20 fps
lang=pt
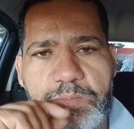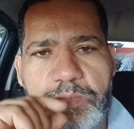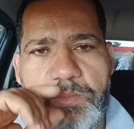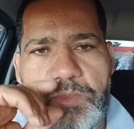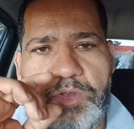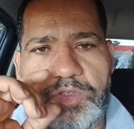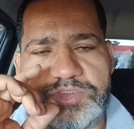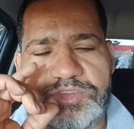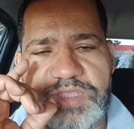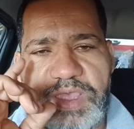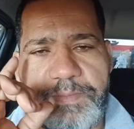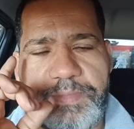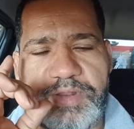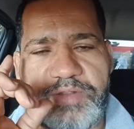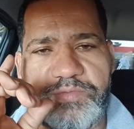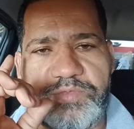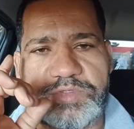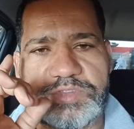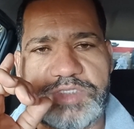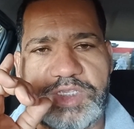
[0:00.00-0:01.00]
Mostrar
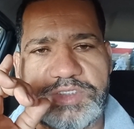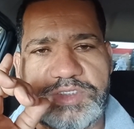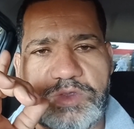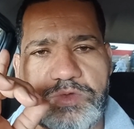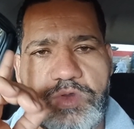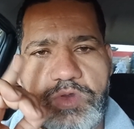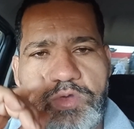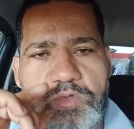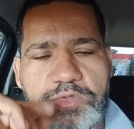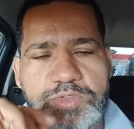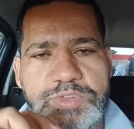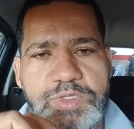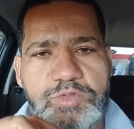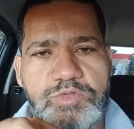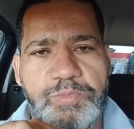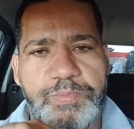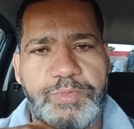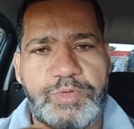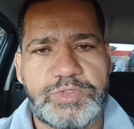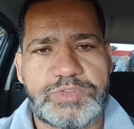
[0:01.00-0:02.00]
para vocês a conclusão
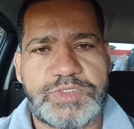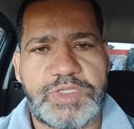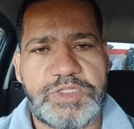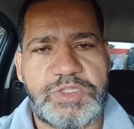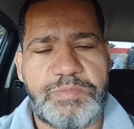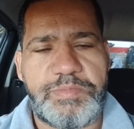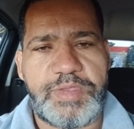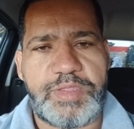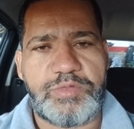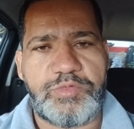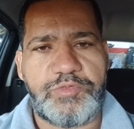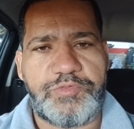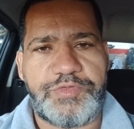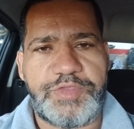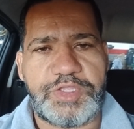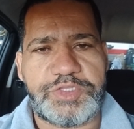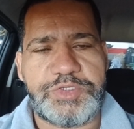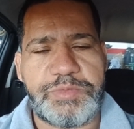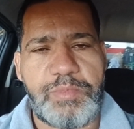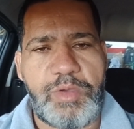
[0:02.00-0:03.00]
do procedimento do
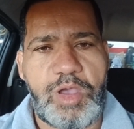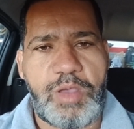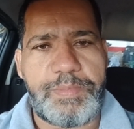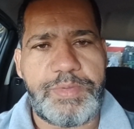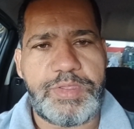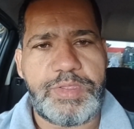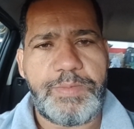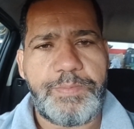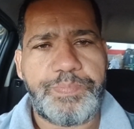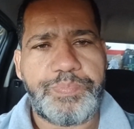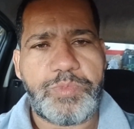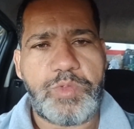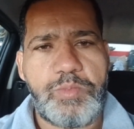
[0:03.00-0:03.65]
Fiat Mobi.